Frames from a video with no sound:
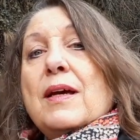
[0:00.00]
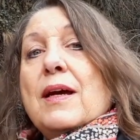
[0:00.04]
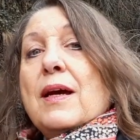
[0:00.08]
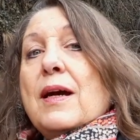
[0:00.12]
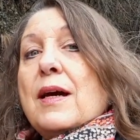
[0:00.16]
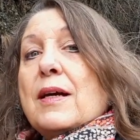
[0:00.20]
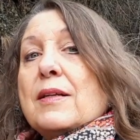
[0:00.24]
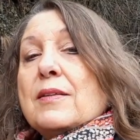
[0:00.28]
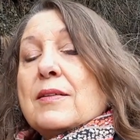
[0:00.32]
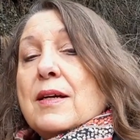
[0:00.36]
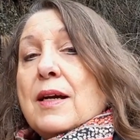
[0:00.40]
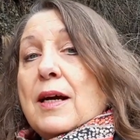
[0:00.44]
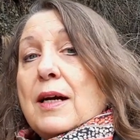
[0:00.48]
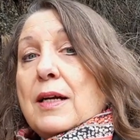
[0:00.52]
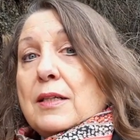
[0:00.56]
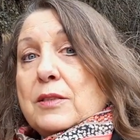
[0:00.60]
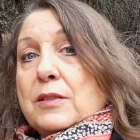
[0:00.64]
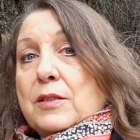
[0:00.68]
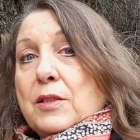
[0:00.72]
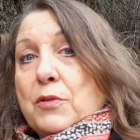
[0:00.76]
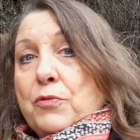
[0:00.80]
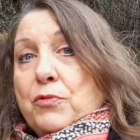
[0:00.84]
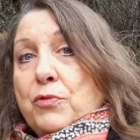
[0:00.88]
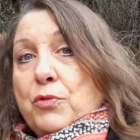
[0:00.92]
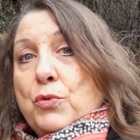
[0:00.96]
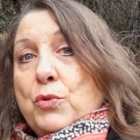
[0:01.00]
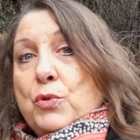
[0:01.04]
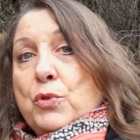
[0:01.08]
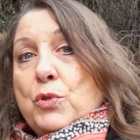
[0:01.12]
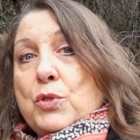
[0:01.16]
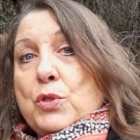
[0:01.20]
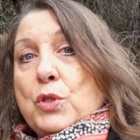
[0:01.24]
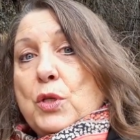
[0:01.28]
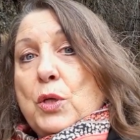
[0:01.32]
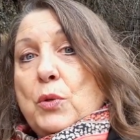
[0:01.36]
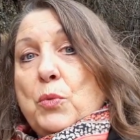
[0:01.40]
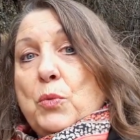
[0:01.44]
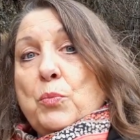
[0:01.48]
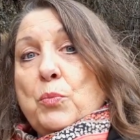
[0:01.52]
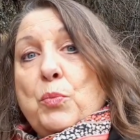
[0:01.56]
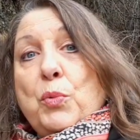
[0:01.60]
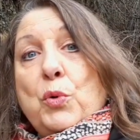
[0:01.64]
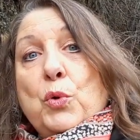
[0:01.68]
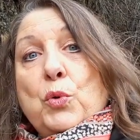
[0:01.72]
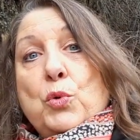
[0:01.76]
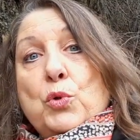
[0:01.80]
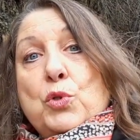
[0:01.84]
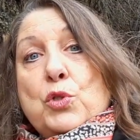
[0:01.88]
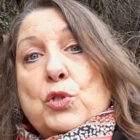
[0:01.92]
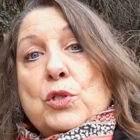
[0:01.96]
er hat kalte Füße,
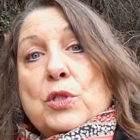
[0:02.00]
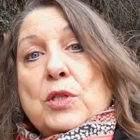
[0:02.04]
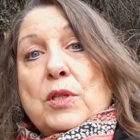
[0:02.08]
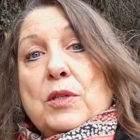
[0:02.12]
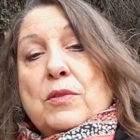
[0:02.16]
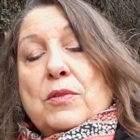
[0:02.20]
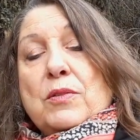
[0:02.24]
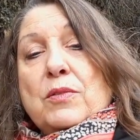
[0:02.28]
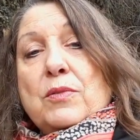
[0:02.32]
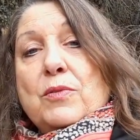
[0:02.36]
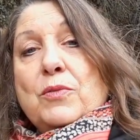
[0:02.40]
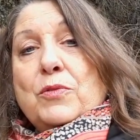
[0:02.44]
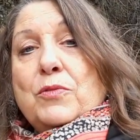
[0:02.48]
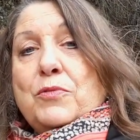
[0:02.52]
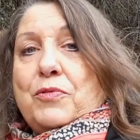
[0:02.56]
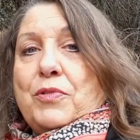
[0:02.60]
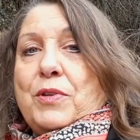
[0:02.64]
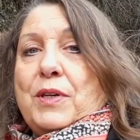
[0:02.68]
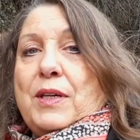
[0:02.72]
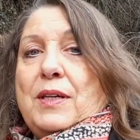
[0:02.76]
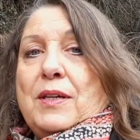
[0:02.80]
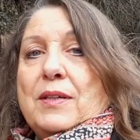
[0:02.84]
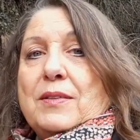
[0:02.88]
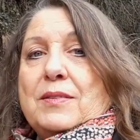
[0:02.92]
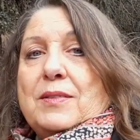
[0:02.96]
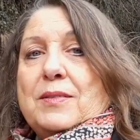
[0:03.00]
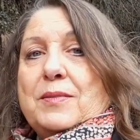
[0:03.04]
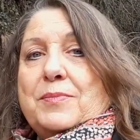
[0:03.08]
plustert und friert.